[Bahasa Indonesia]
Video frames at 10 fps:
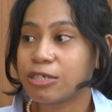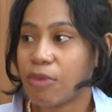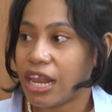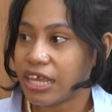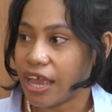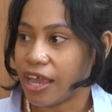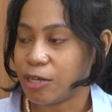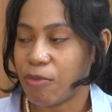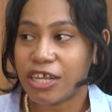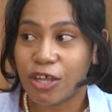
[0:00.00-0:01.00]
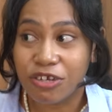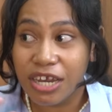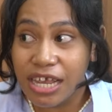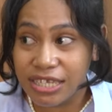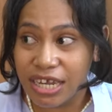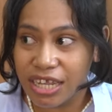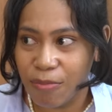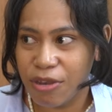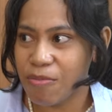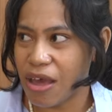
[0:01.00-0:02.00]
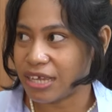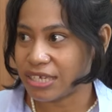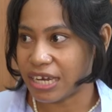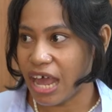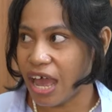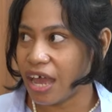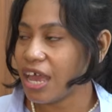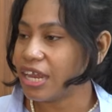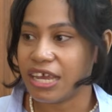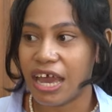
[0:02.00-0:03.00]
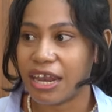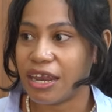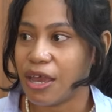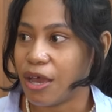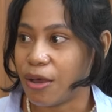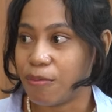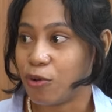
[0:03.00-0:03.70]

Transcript: yang sebaliknya yang dimana seharusnya dia sedih tapi dia malah senang dengan uh,